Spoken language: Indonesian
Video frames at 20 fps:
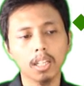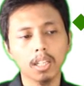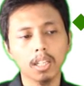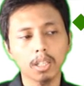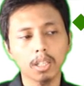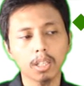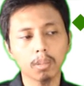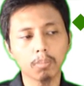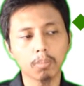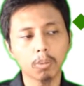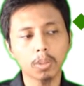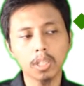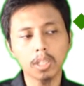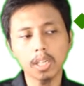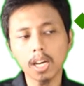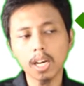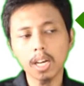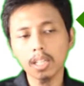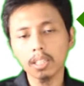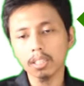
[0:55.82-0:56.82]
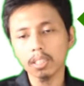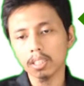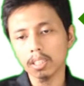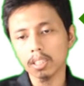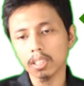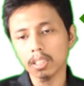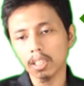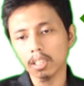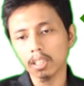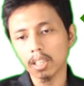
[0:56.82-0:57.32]
Kemudian
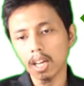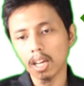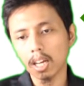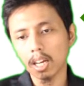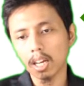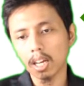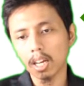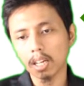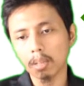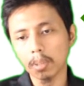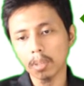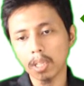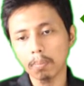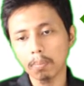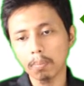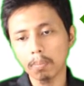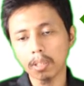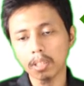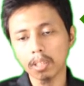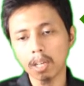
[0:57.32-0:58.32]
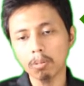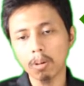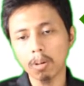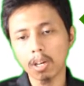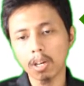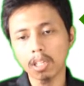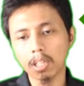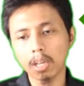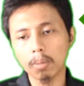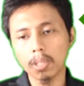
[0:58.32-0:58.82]
kita akan mendapatkan
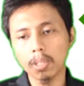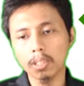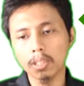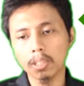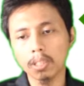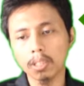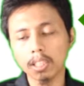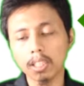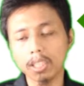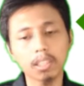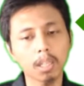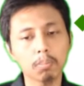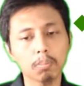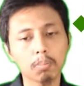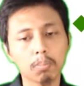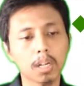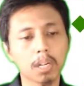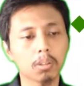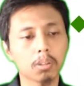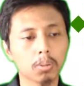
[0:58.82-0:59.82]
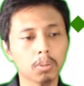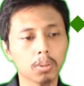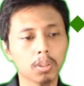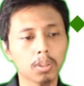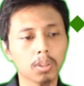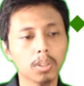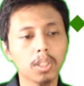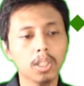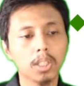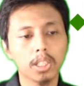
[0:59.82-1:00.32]
warna bintang dan temperatur.
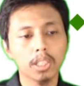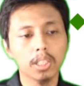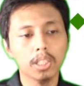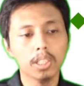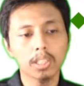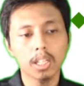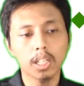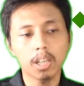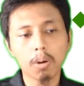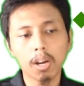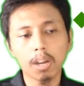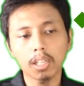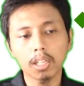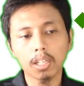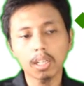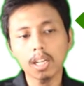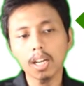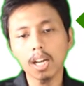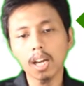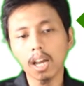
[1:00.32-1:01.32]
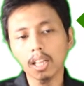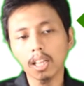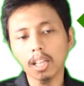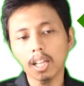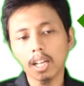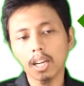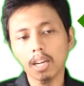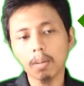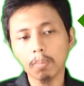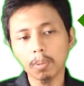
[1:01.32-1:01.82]
Jadi warna
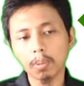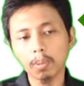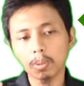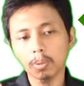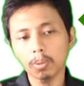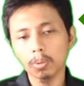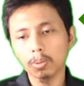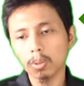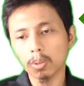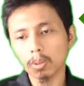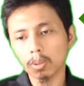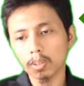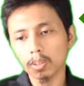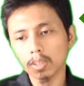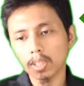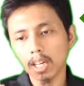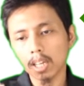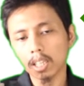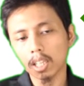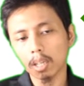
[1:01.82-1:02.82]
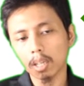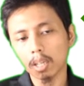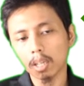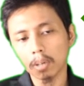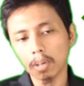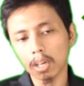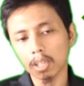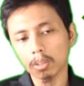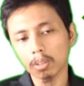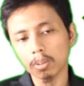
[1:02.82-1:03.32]
adalah petunjuk dari
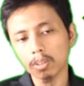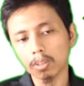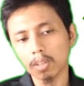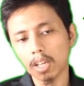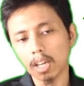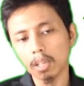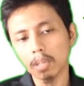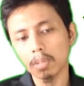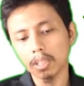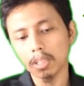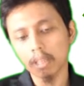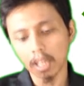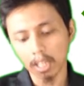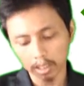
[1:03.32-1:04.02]
temperatur dari bintang